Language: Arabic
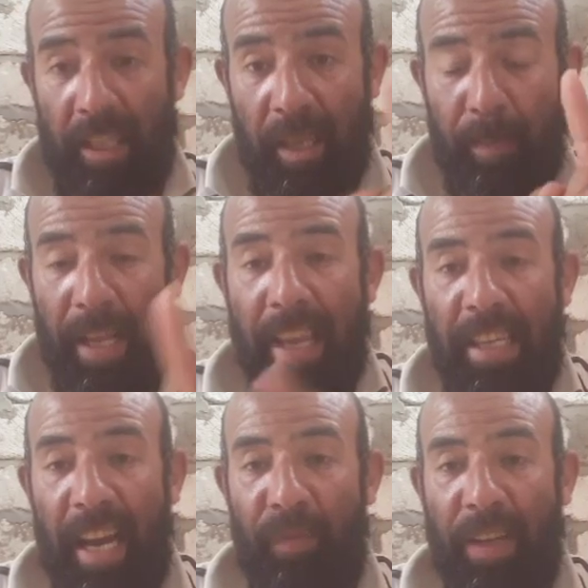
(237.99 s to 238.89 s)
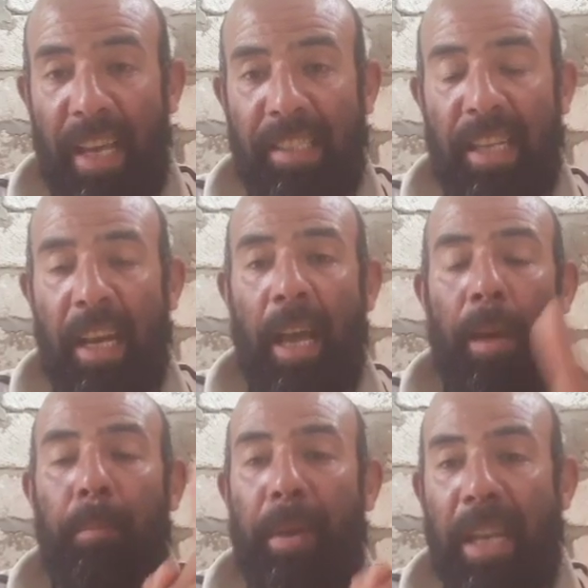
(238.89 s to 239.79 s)
تجيب لي اي علفه جاهزه
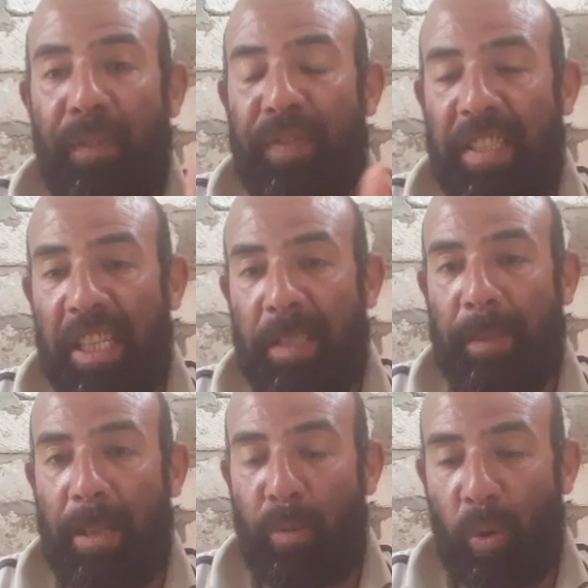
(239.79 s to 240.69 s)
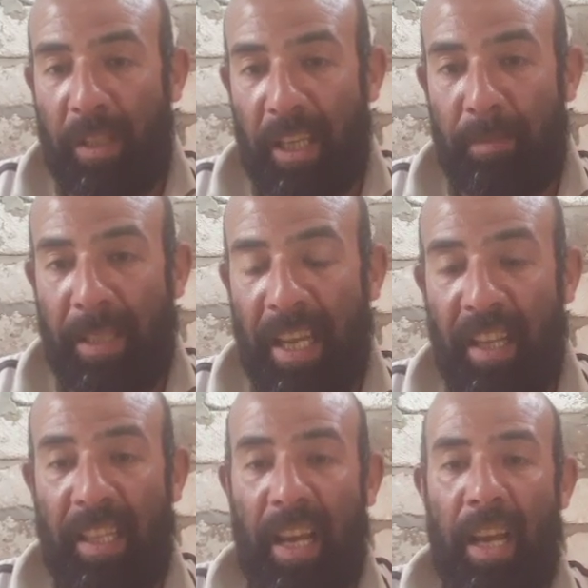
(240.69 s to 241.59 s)
بنفس نسبه البروتين
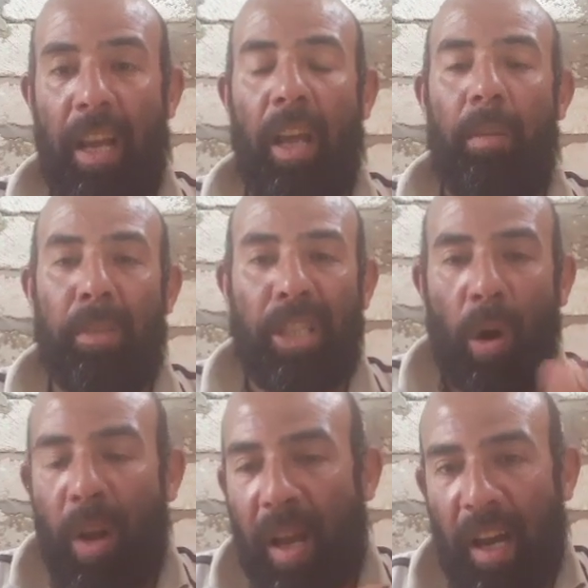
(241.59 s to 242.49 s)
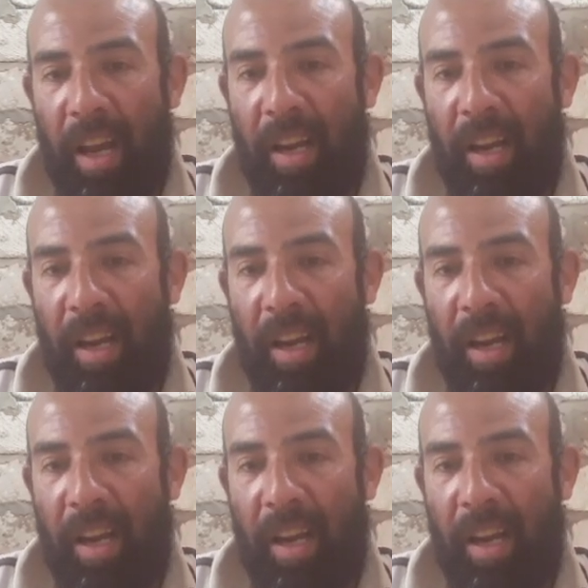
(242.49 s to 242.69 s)
بتاعتها مش هقول لك